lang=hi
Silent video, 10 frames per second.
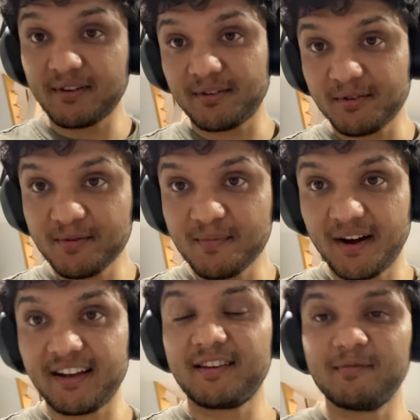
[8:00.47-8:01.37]
कर दो
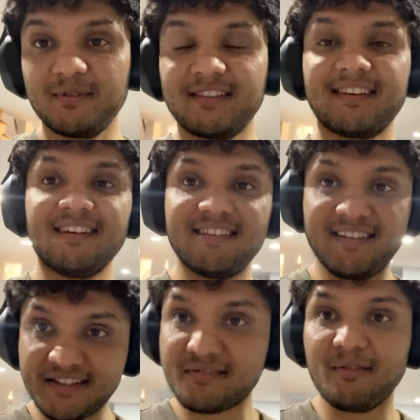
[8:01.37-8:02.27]
बाकी मिलते हैं
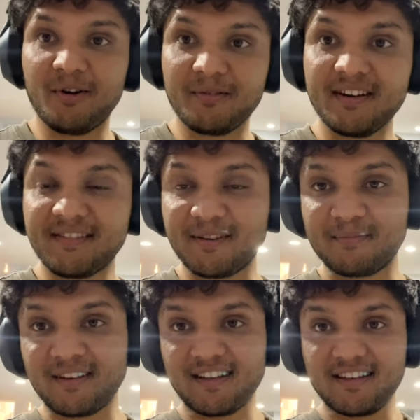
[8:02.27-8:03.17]
नेक्स्ट व्लॉग में
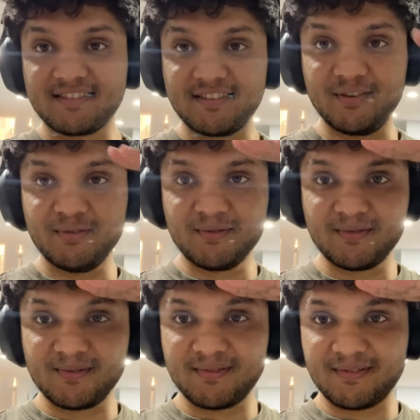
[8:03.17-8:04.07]
तब तक ले सी यू
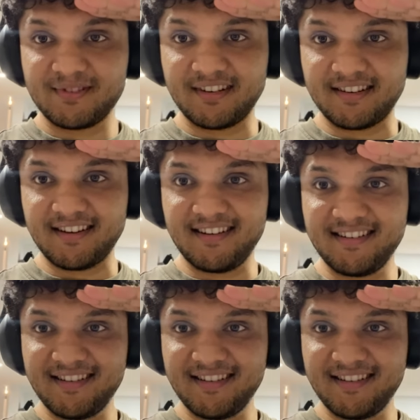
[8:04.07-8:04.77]
टाटा